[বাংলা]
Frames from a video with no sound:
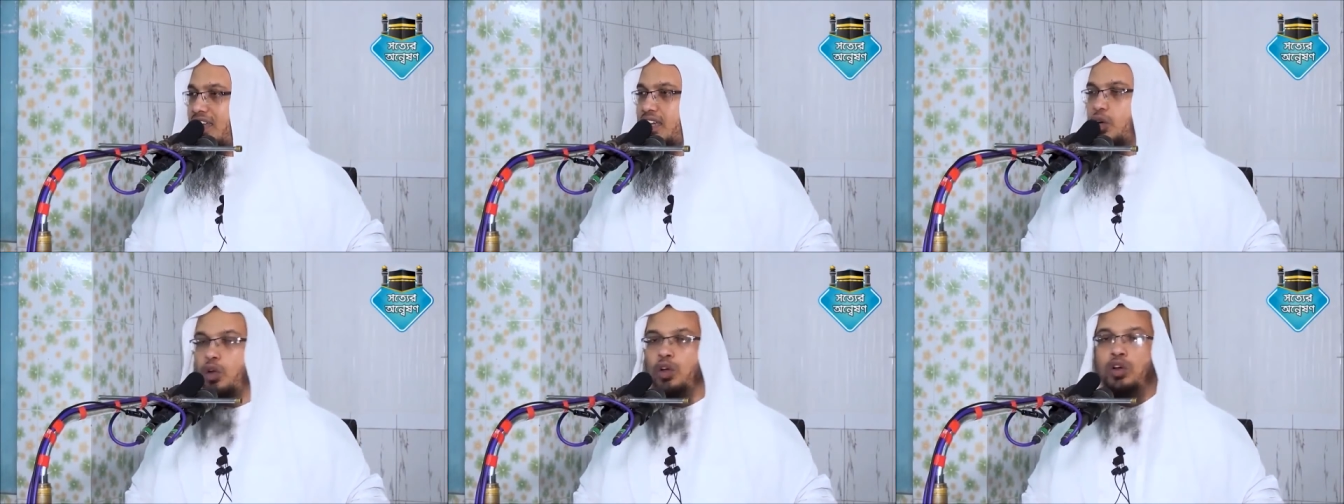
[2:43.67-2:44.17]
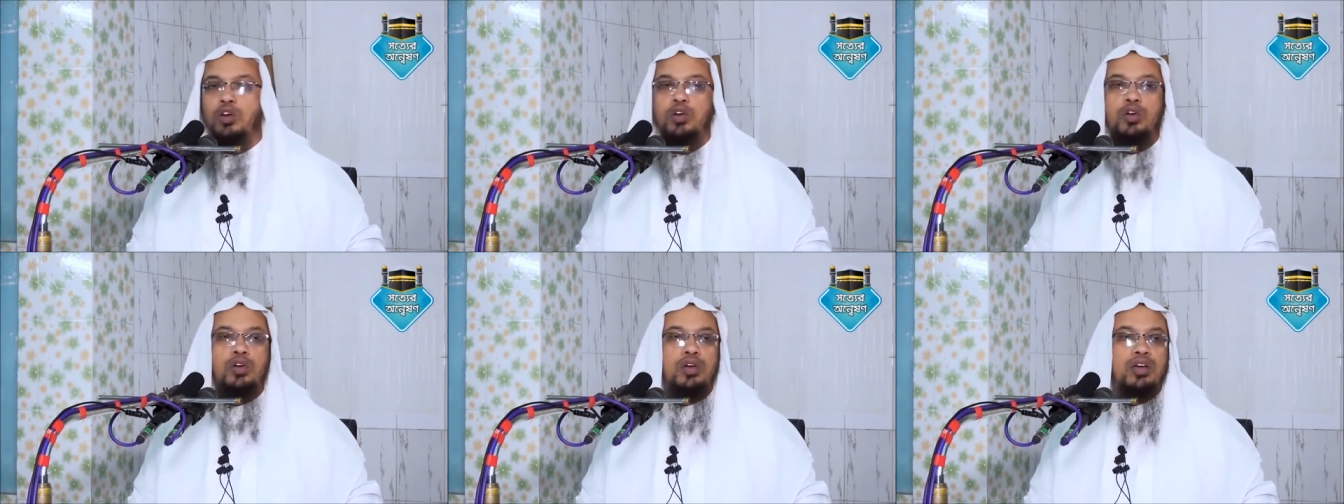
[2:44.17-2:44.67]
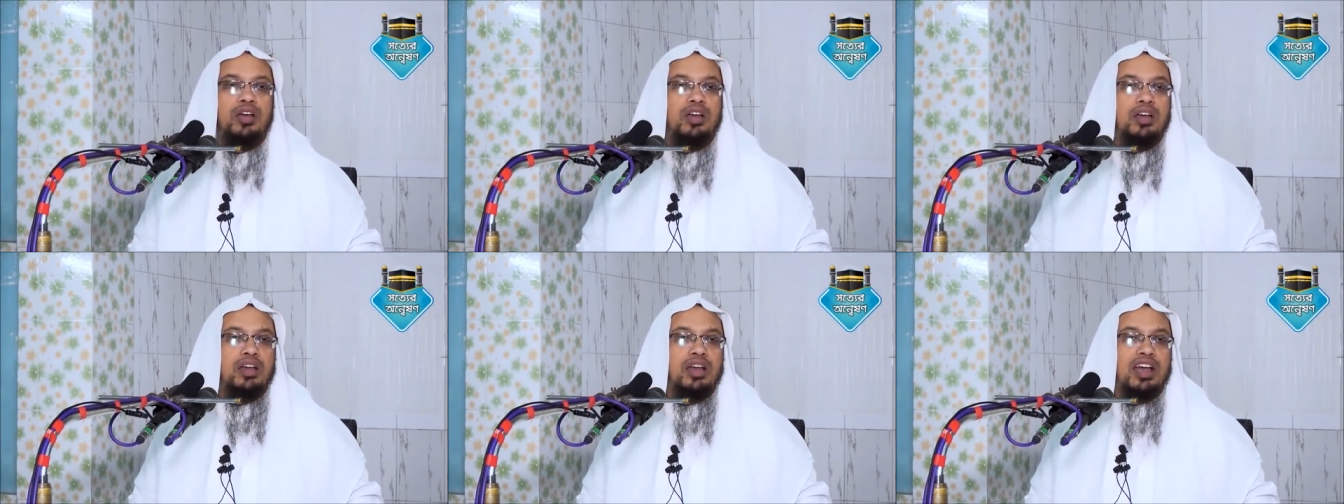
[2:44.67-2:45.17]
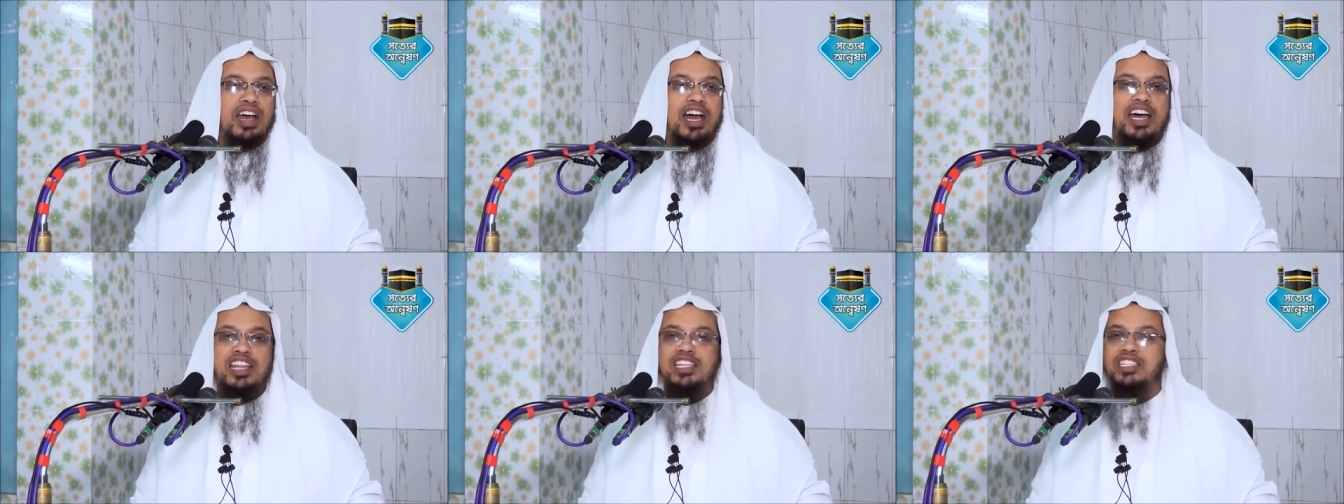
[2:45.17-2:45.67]
এটা হলো
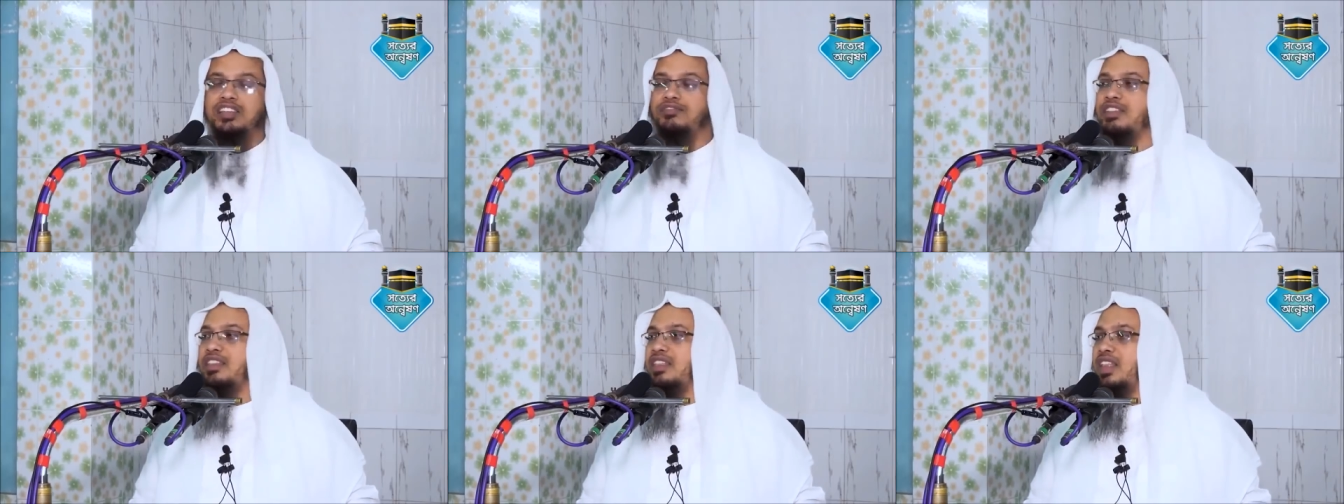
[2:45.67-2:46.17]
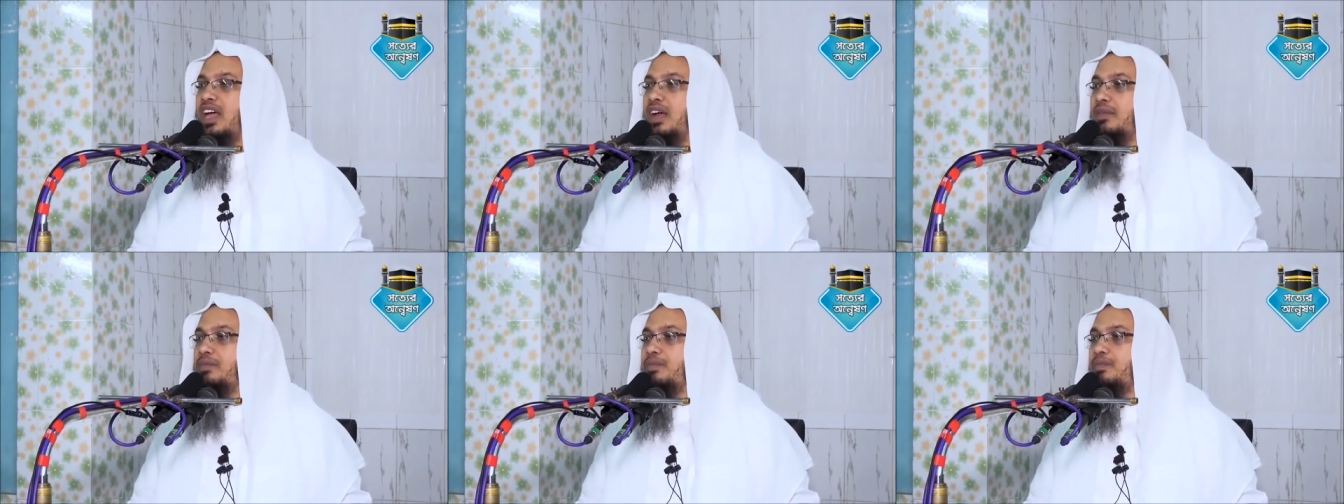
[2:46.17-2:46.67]
খারেজি ফিতনা